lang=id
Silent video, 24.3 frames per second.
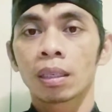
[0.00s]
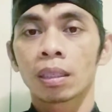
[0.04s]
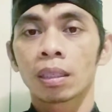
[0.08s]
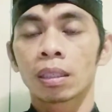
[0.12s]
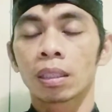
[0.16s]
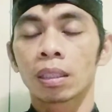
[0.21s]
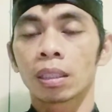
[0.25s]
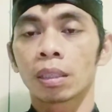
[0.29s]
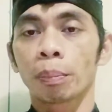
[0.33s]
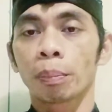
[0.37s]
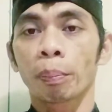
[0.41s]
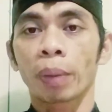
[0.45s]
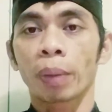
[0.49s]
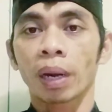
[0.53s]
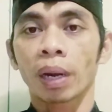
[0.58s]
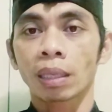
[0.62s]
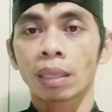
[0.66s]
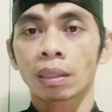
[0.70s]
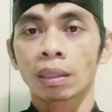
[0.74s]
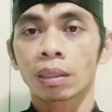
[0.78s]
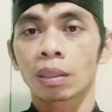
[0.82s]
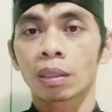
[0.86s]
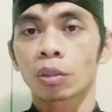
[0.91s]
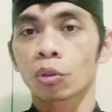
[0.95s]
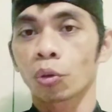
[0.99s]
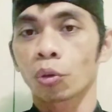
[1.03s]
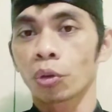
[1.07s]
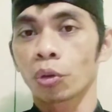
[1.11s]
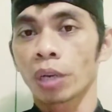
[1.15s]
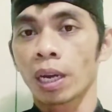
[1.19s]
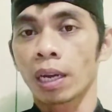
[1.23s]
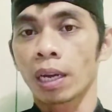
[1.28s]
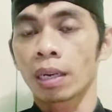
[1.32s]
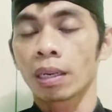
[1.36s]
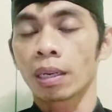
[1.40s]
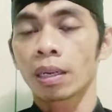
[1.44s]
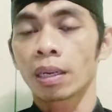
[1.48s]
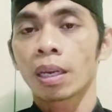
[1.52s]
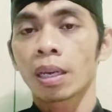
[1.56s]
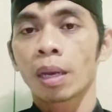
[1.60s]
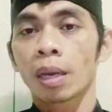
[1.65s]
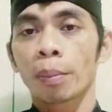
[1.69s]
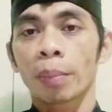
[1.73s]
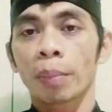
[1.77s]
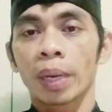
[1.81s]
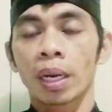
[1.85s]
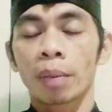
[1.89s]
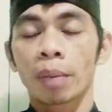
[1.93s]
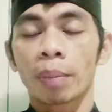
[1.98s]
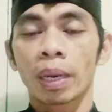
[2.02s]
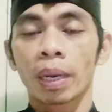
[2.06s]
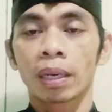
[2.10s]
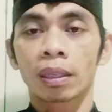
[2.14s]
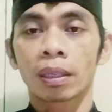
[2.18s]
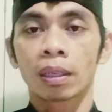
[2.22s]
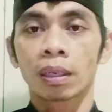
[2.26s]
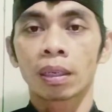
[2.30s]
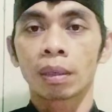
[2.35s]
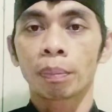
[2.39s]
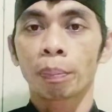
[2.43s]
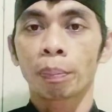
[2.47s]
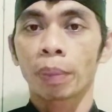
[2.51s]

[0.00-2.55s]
uh, eh, peras sodan pada banten